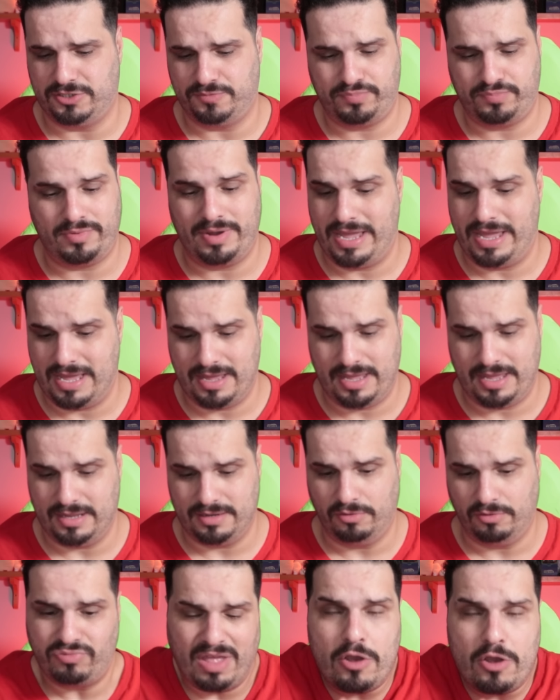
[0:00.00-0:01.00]
Tipo,
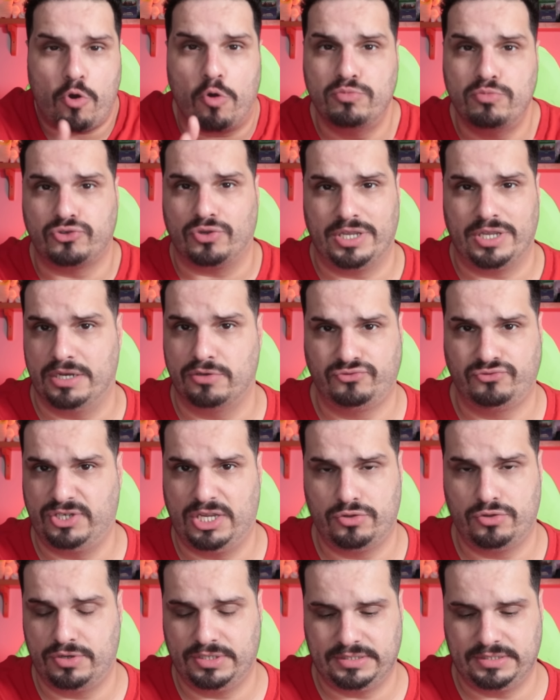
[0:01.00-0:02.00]
não tem como isso aqui não
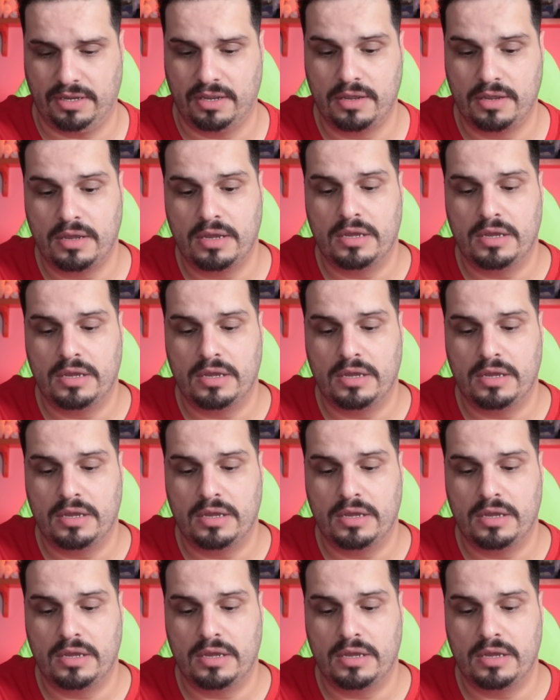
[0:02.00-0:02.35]
ser doce.